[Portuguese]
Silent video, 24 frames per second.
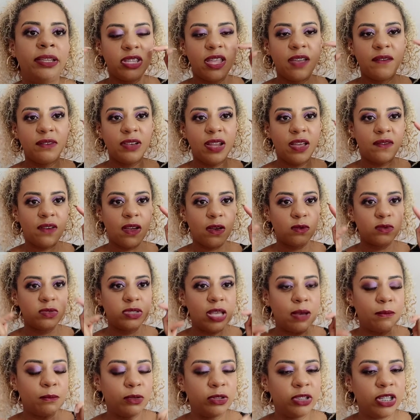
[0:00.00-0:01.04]
Deve lavar com um
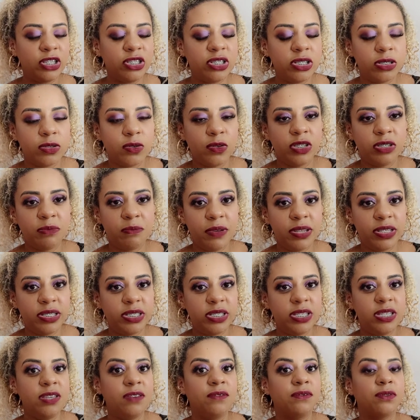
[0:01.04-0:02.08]
sabonetezinho
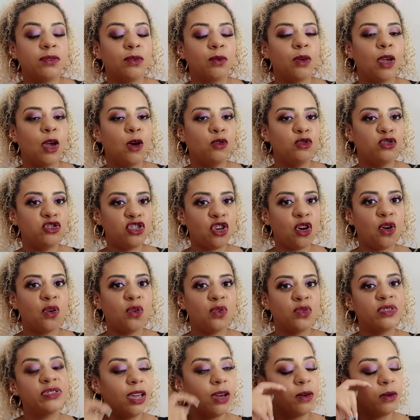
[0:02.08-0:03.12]
específico, que é o
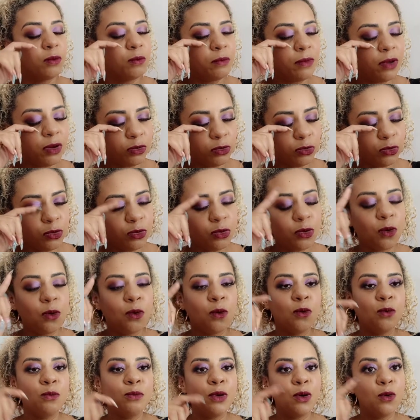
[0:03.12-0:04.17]
Jones. O meu
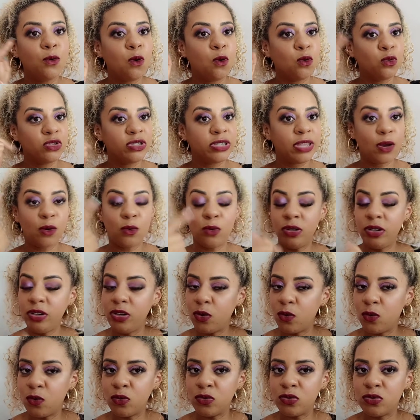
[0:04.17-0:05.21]
durou, o meu rosto é
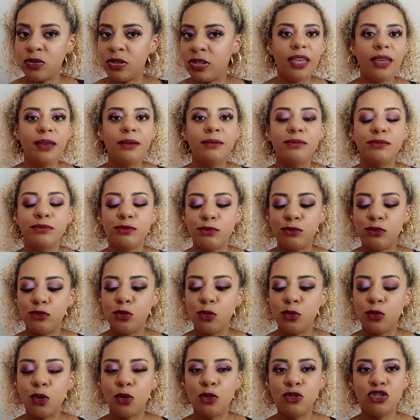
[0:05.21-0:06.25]
oleoso, enfim
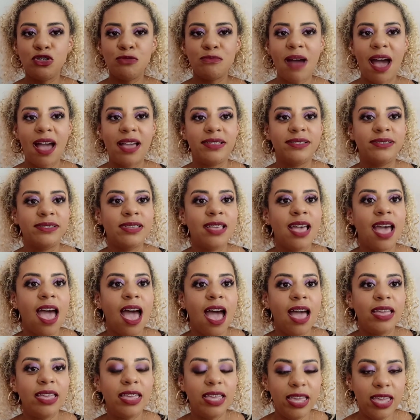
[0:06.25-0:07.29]
durou demais.
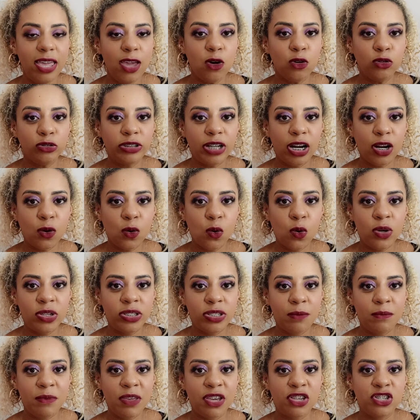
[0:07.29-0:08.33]
E outra coisa,
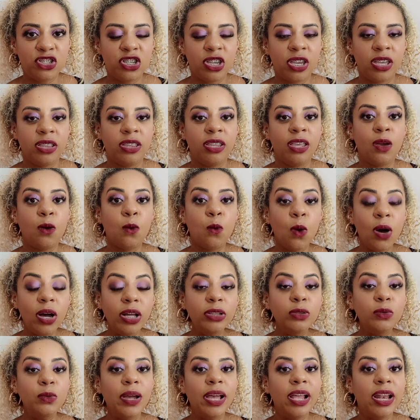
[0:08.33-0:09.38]
minha gente,
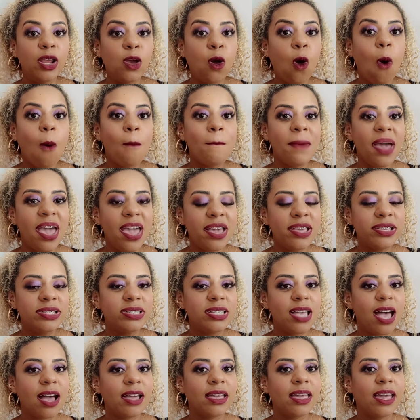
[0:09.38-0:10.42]
quando ele
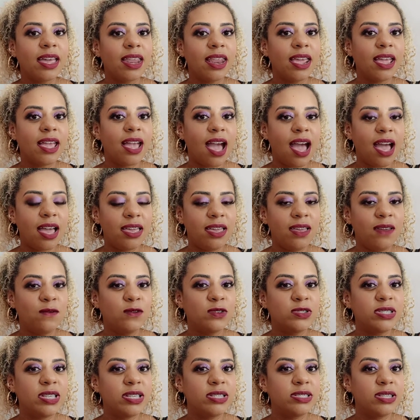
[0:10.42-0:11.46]
começa a querer cair,
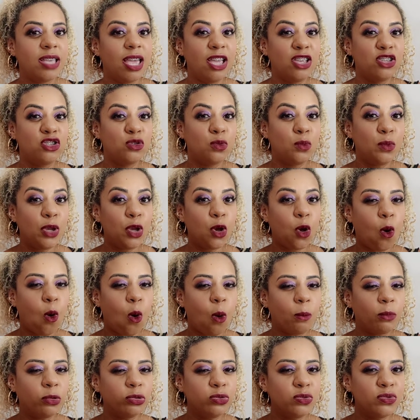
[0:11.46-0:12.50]
você sente um
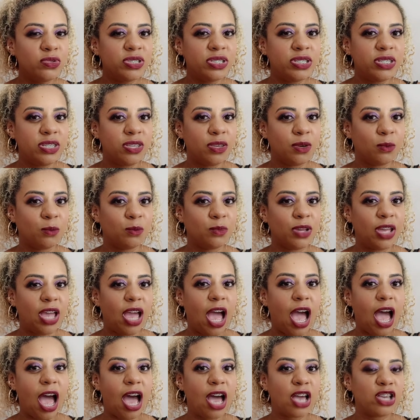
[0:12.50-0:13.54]
incômodozinho.
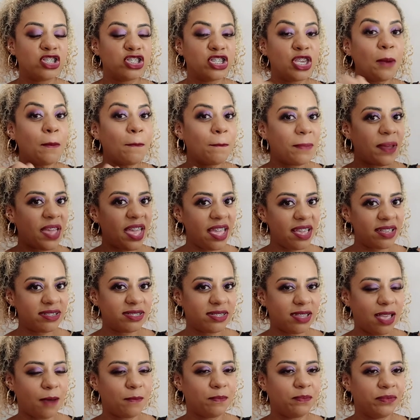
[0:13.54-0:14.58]
Acho que
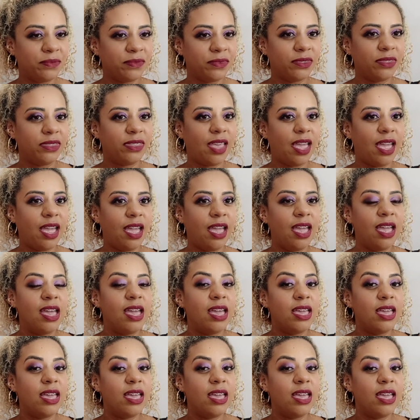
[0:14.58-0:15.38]
pesa, né?